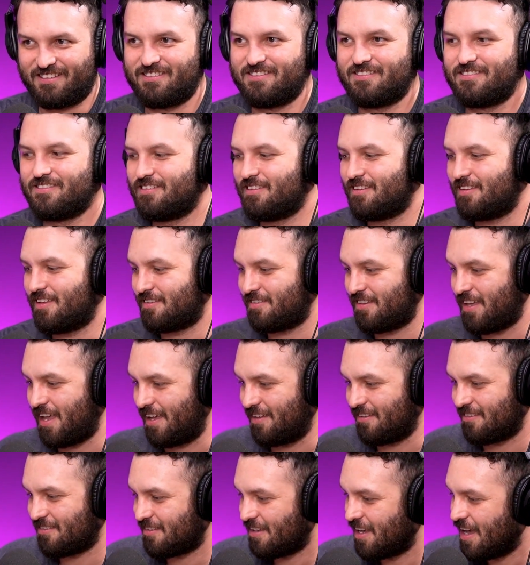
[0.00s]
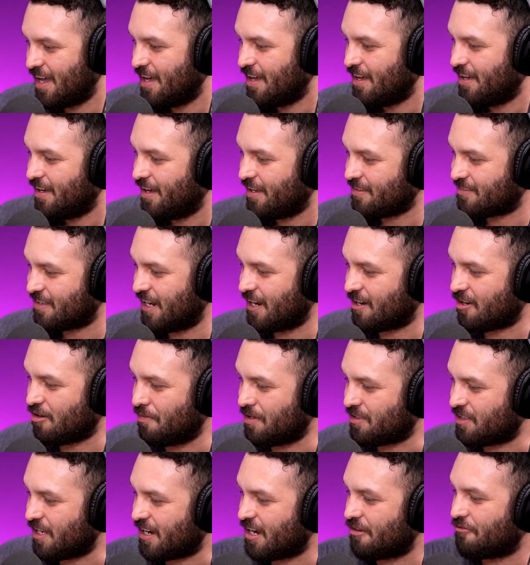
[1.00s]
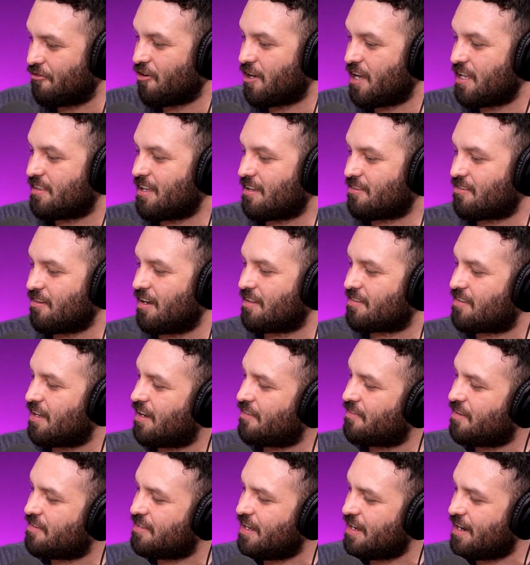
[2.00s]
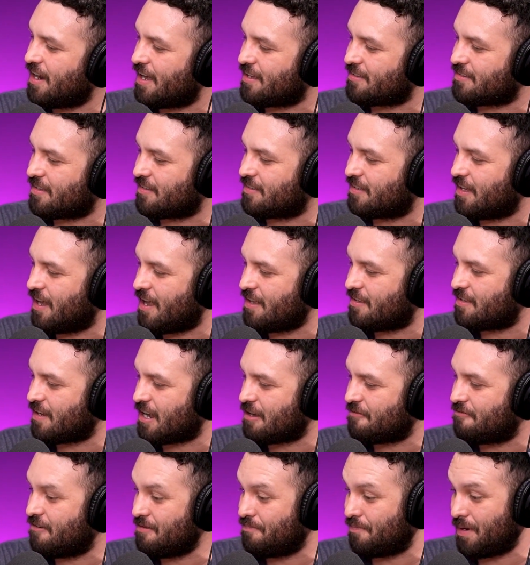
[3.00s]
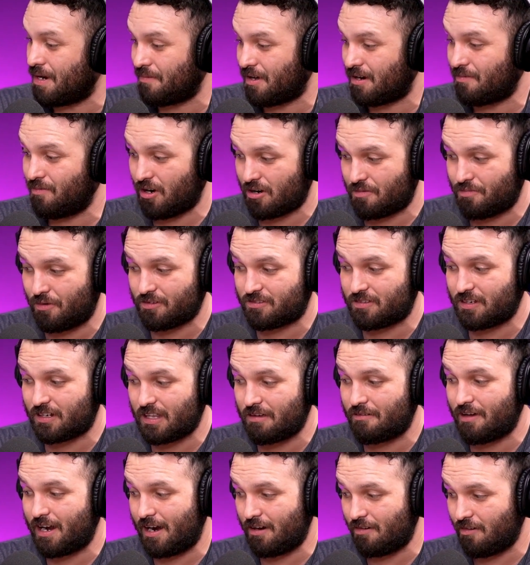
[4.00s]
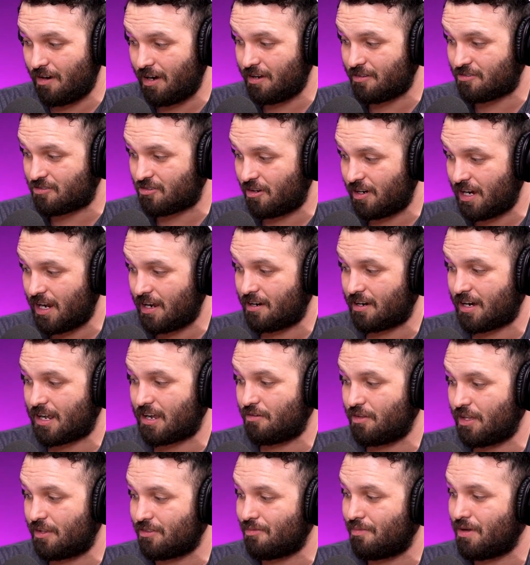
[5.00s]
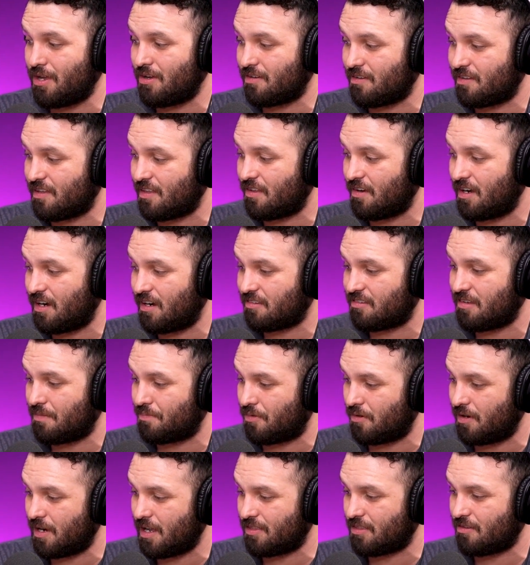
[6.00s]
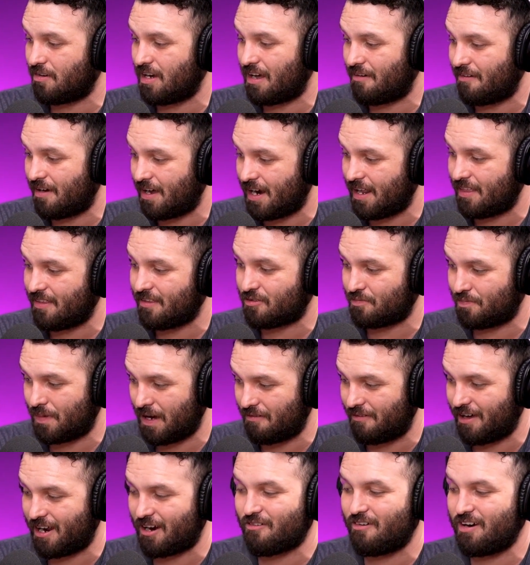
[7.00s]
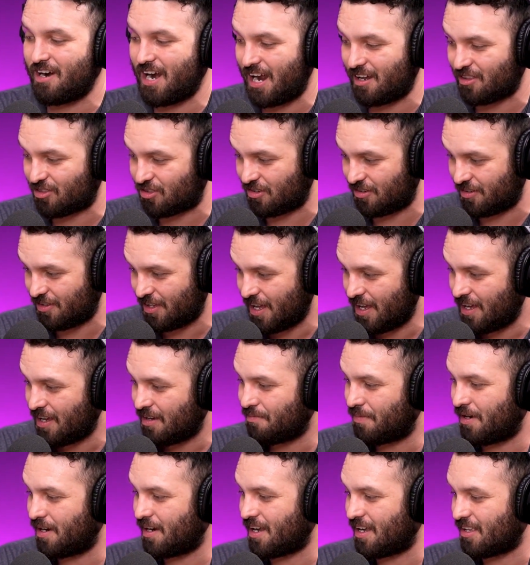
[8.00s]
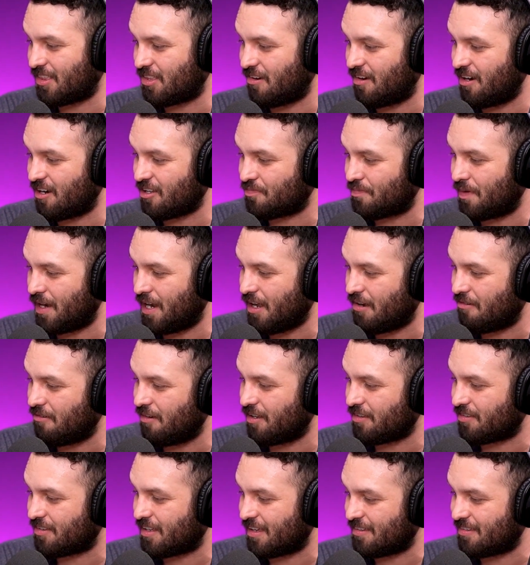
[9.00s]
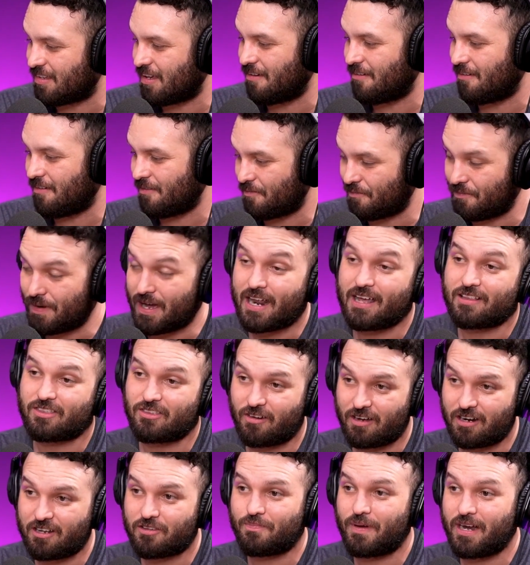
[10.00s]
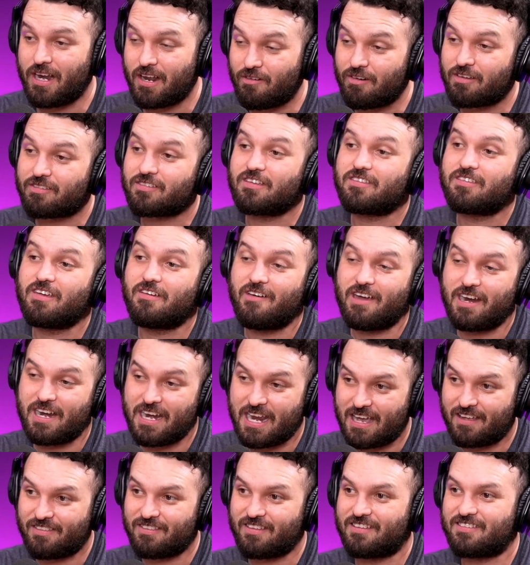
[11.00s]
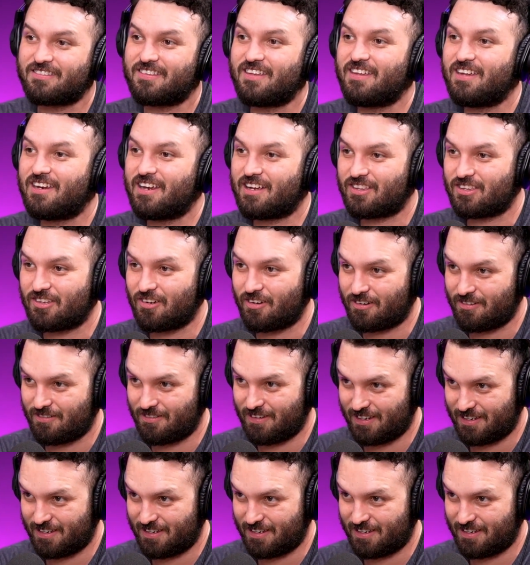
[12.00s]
Ok. Así es. Este largometraje fue un hitazo en las salas de cine. Hasta se dice que fue el primer blockbuster de verano de la historia, recaudando millones de dólares y poniendo la vara de Spielberg en alto para que todas las películas que se para todas las películas que se venían de este director.